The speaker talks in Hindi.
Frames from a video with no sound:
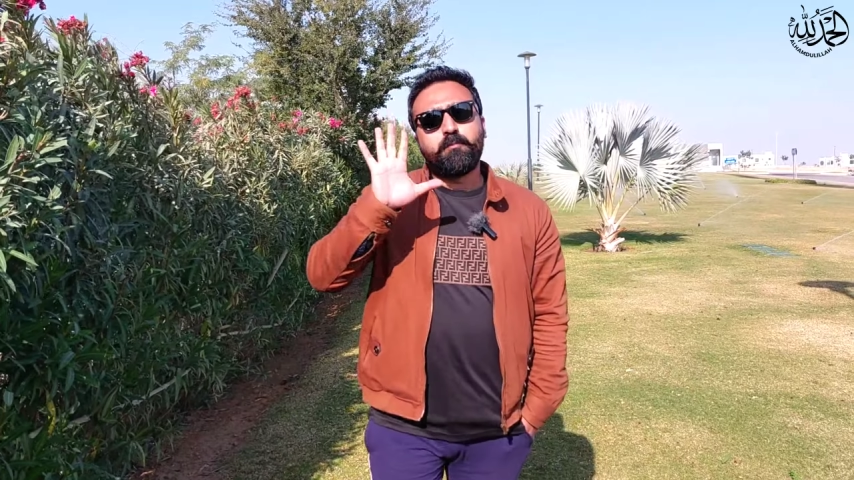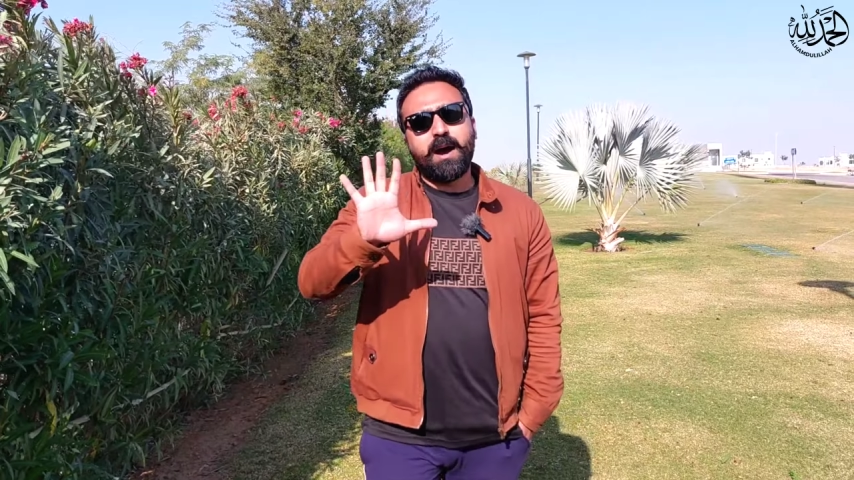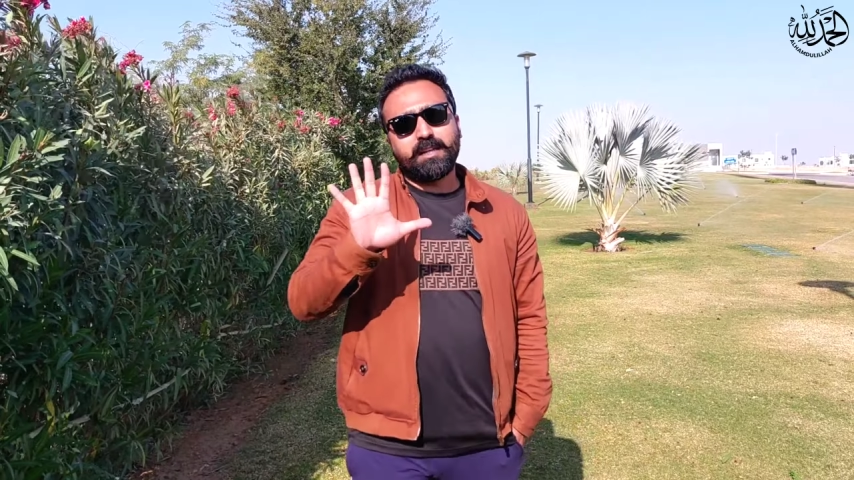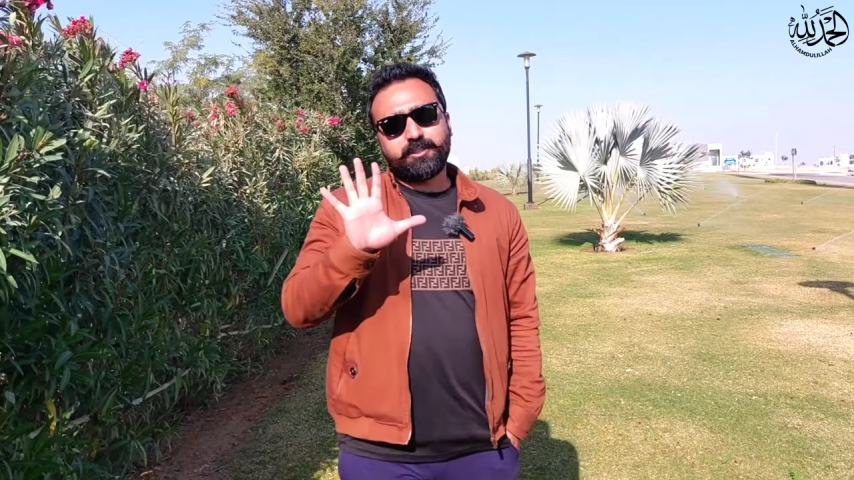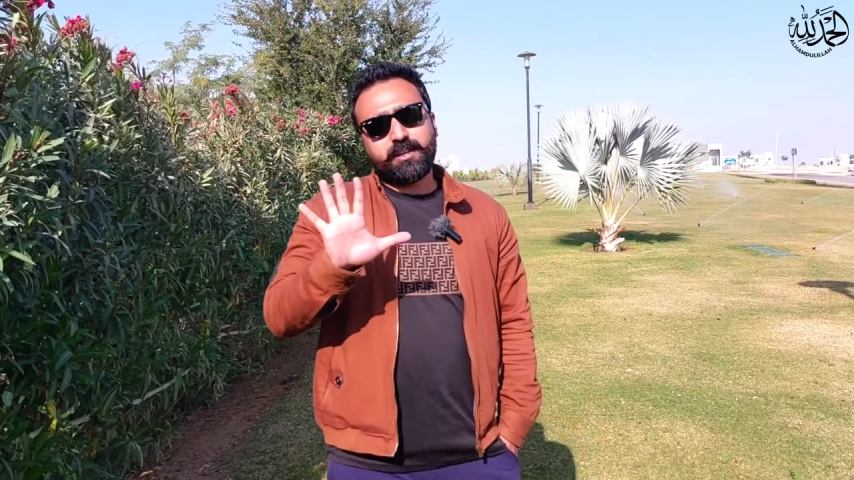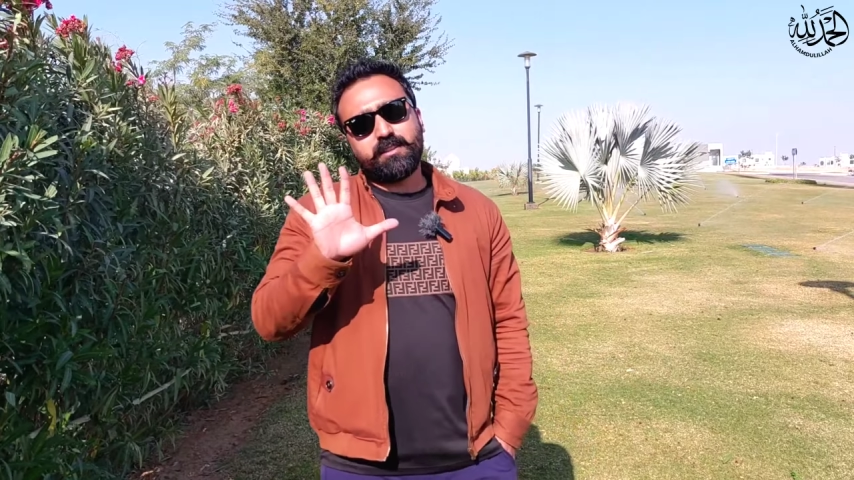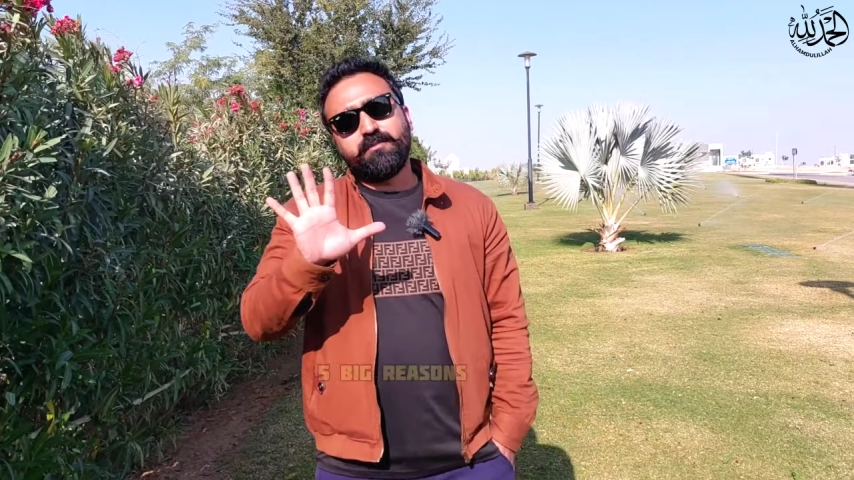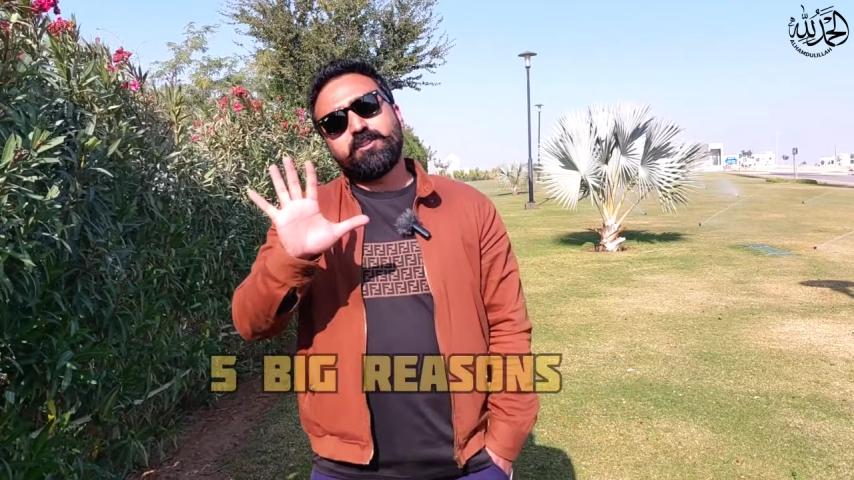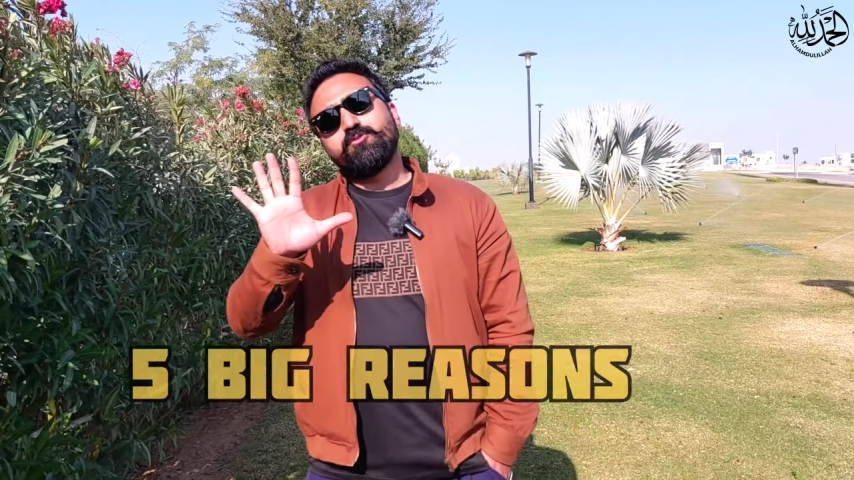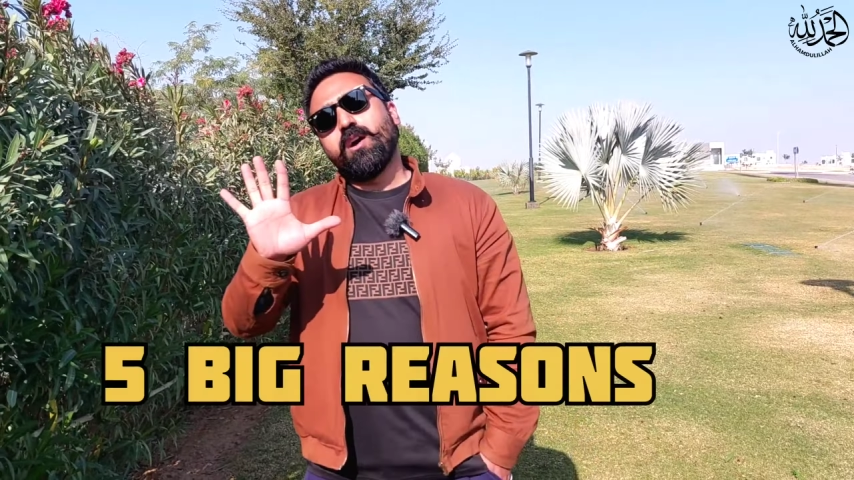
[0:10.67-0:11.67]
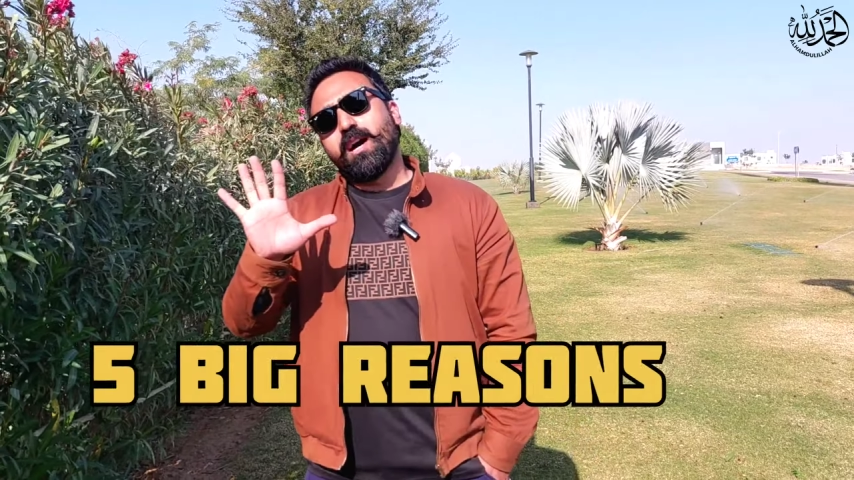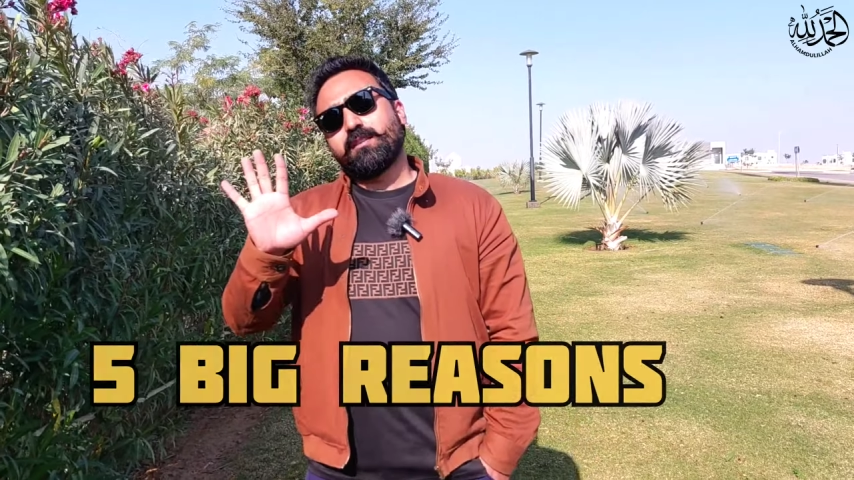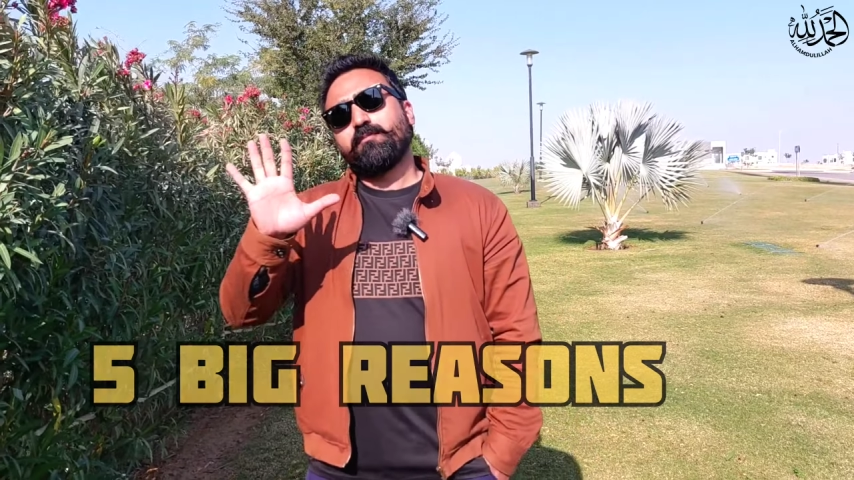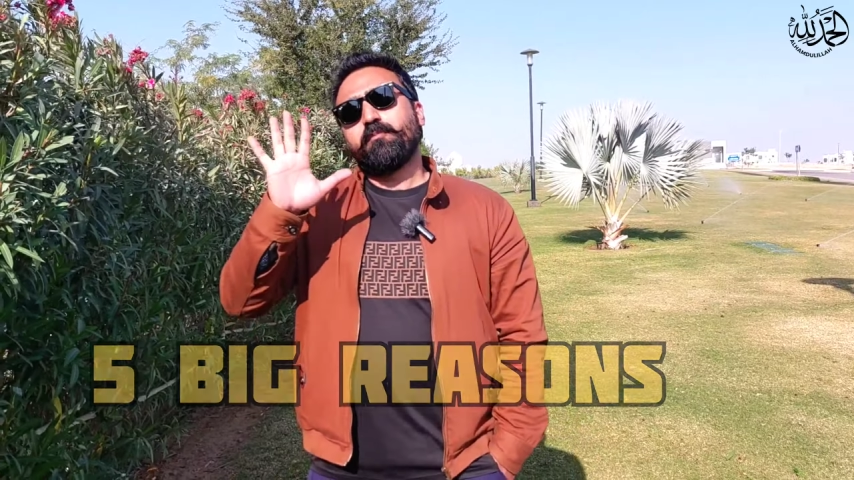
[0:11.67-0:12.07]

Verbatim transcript: पांच ऐसी वजूहत